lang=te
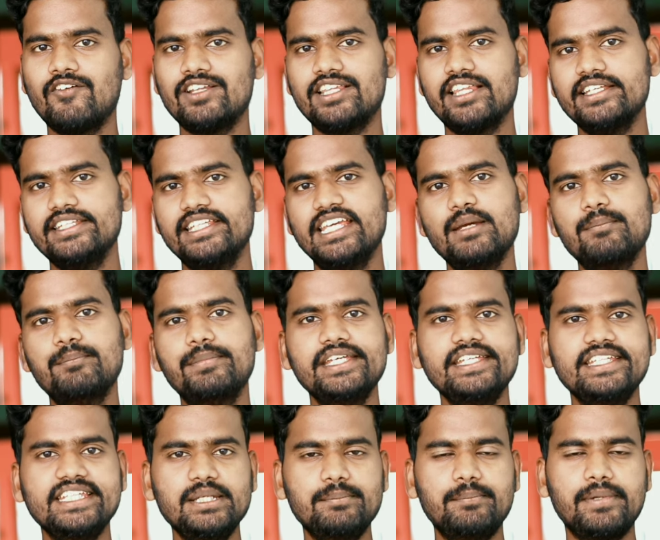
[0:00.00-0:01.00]
తర్వాత ఏపీ
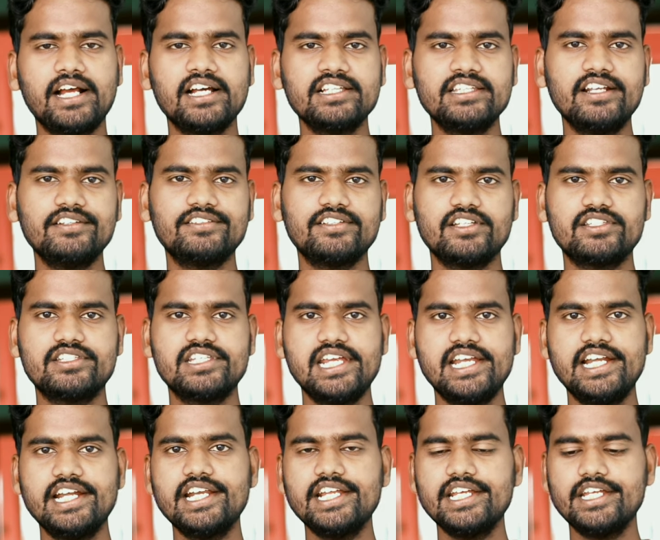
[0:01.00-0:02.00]
ఈ ప్రగతిని సెర్చ్
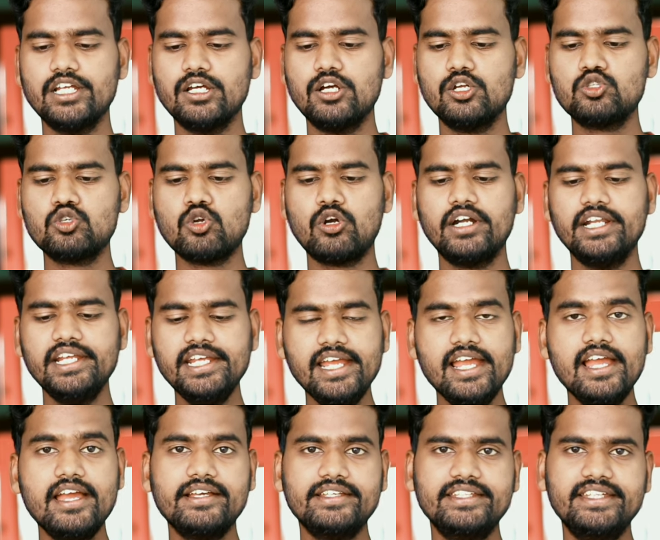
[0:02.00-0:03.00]
చేయండి చూడండి
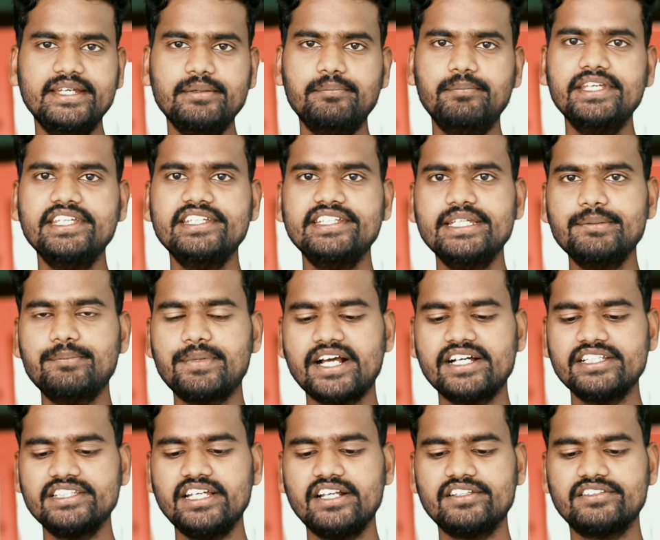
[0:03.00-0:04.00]
ఏపీ ఈ
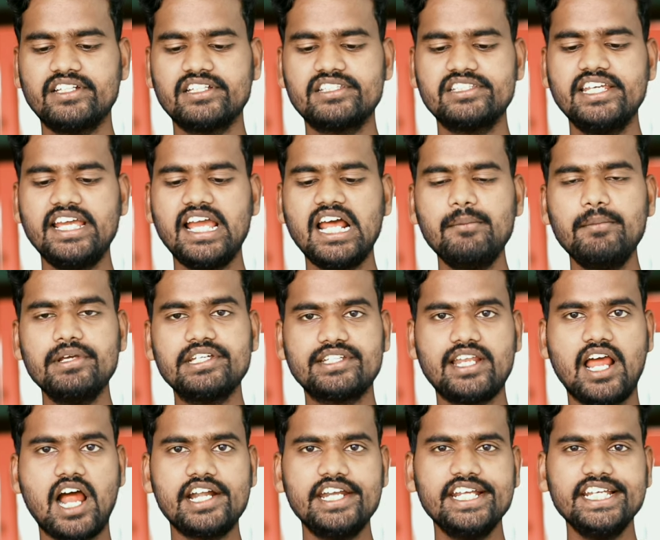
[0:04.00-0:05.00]
ప్రగతి అని సర్చ్ చేయగానే మీకు
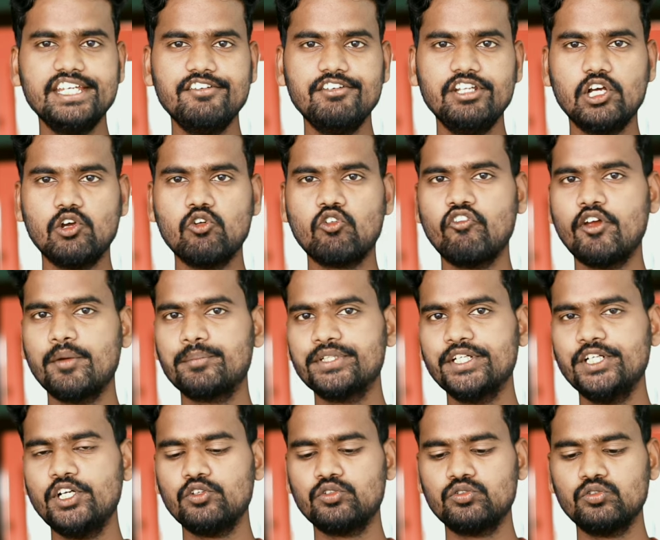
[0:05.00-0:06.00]
స్టార్టింగ్ ఈ విధంగా ఒక
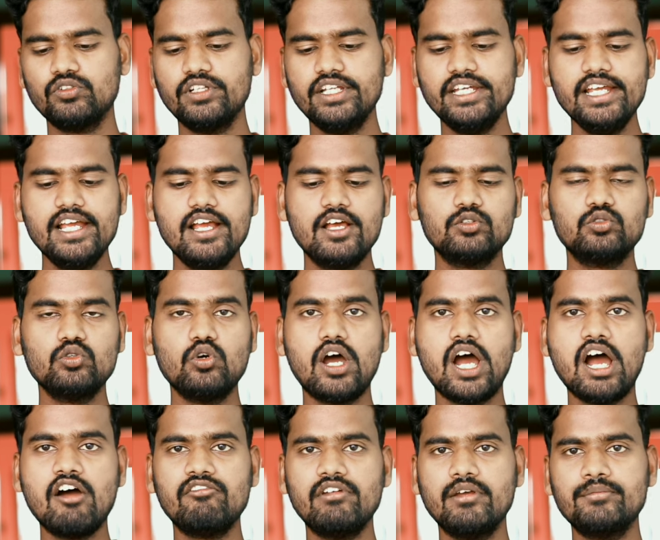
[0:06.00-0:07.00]
వెబ్సైట్ వస్తుంది సో
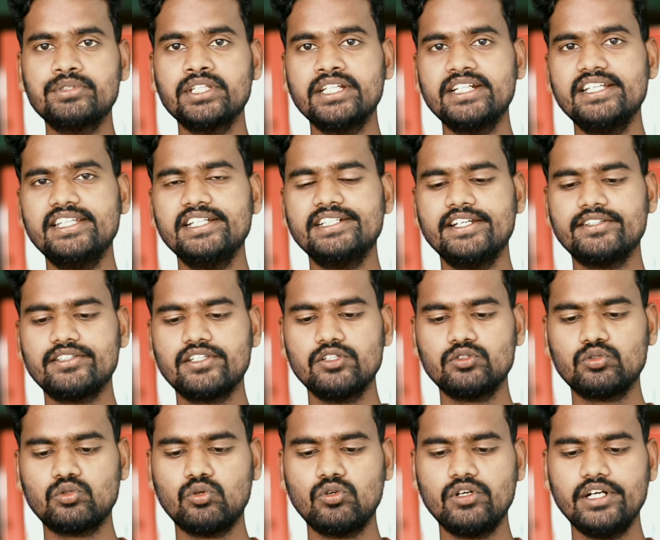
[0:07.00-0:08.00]
ఆ వెబ్సైట్ని అయితే క్లిక్
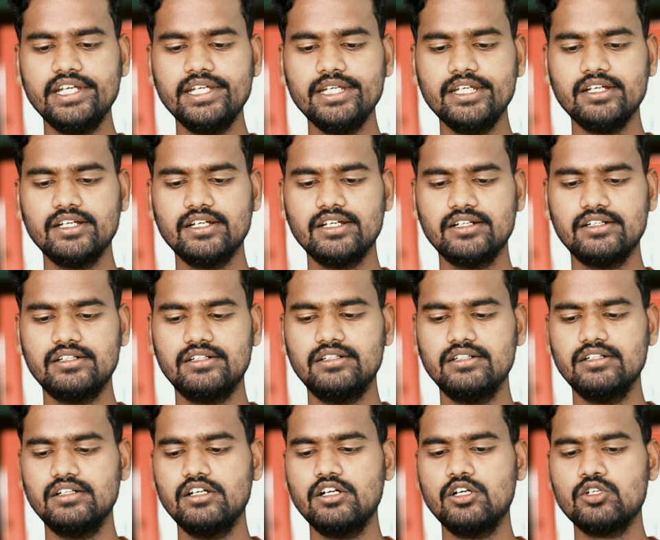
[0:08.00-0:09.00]
చేసుకోండి
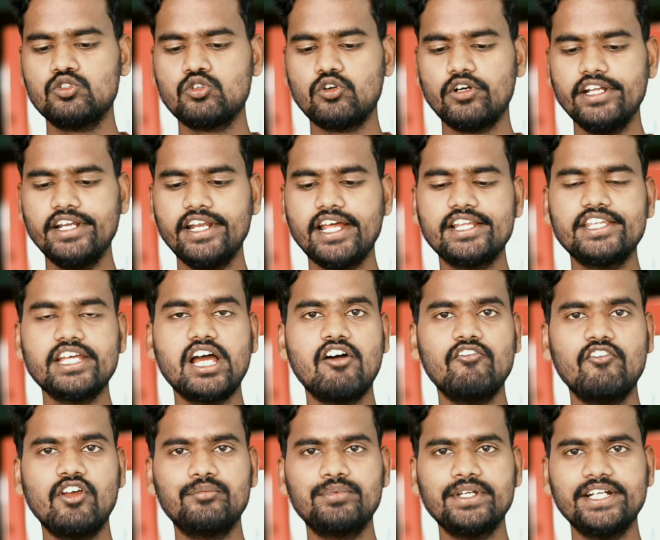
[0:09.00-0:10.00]
చూడండి నేనైతే ఆ
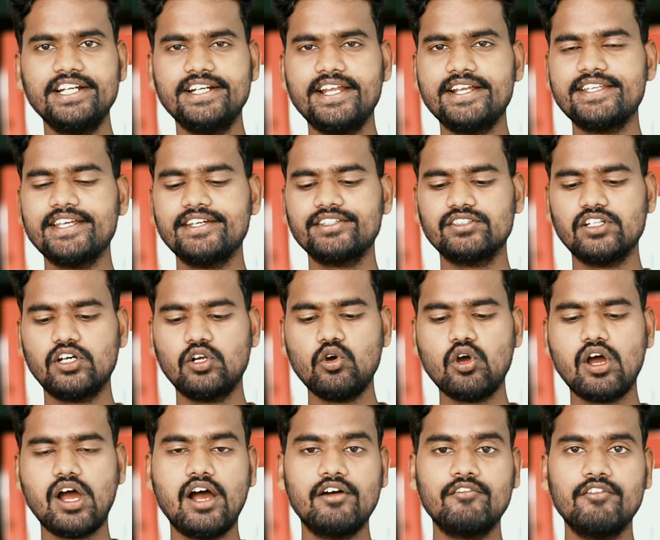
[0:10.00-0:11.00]
వెబ్సైట్ని క్లిక్ చేస్తాను
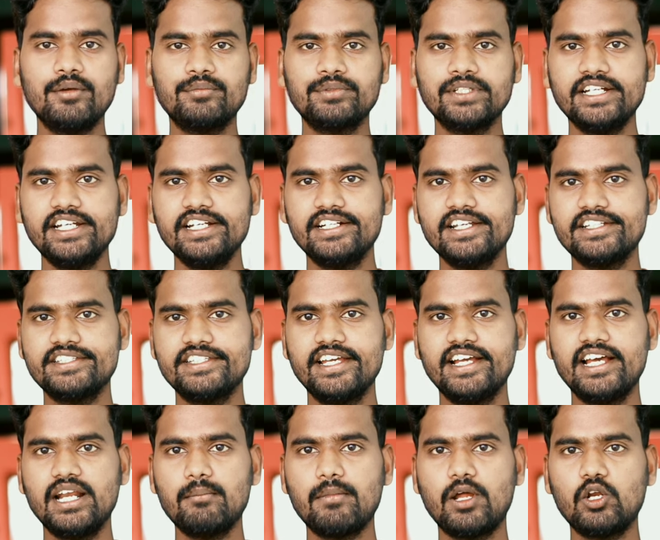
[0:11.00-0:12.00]
ఆ వెబ్సైట్ని క్లిక్
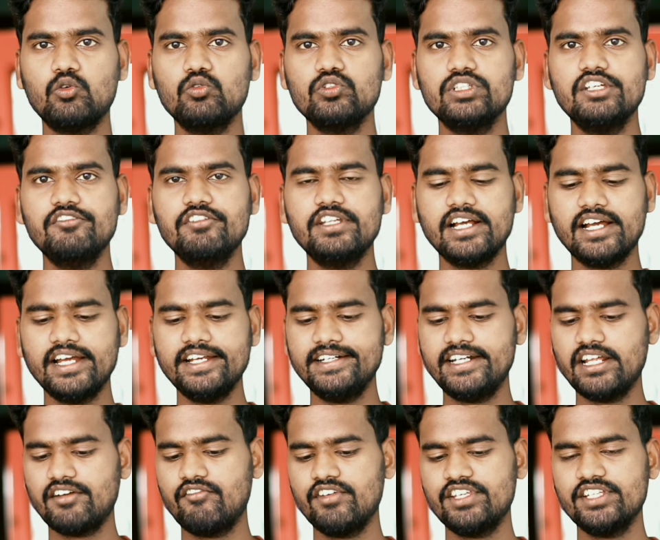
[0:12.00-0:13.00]
చేయగానే మనకు ఈ విధంగా
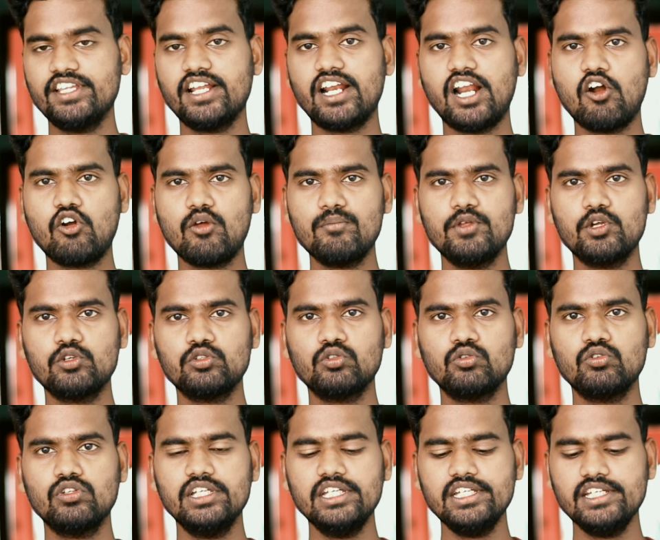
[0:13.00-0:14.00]
ఇంటర్ఫేస్ అయితే రావడం
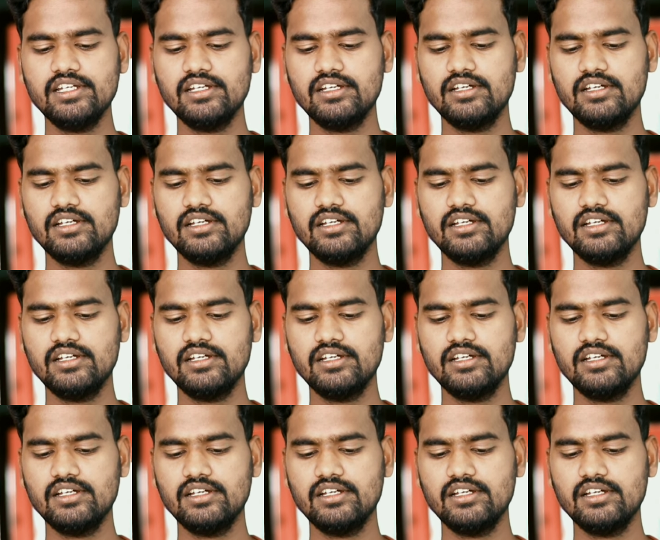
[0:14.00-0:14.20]
జరుగుతుంది